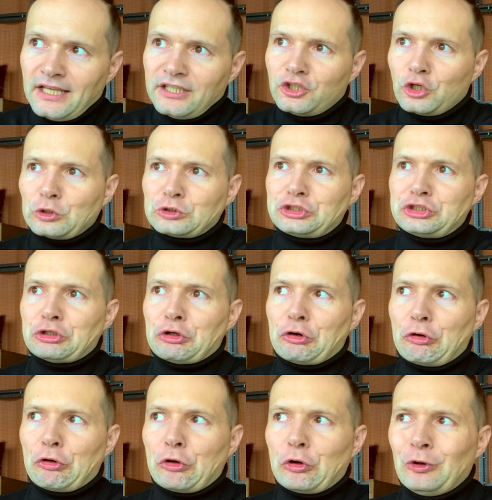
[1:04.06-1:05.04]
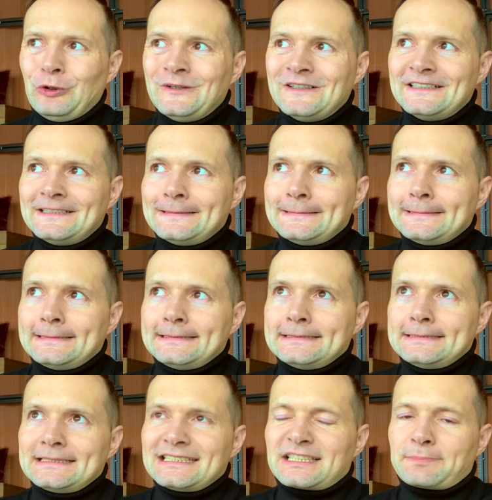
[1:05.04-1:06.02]
I chodzi o
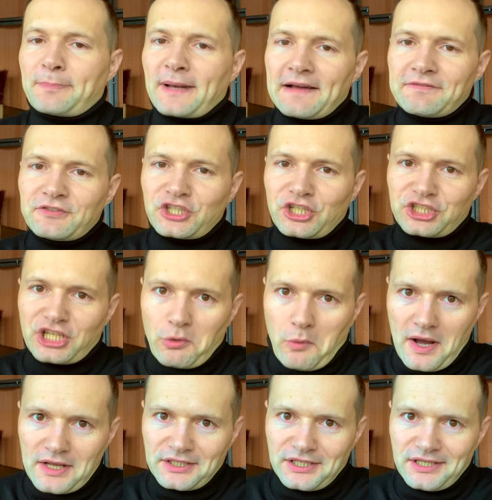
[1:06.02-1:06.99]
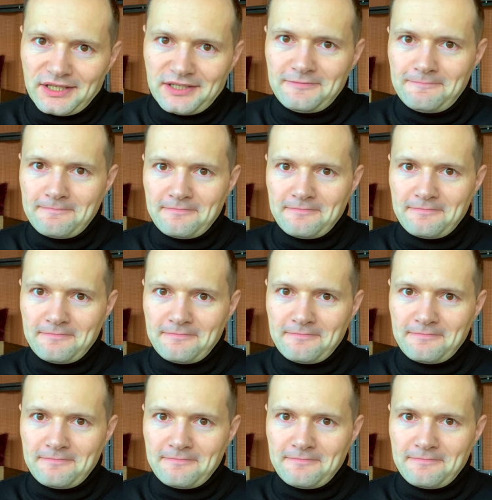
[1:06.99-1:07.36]
sprawcze działanie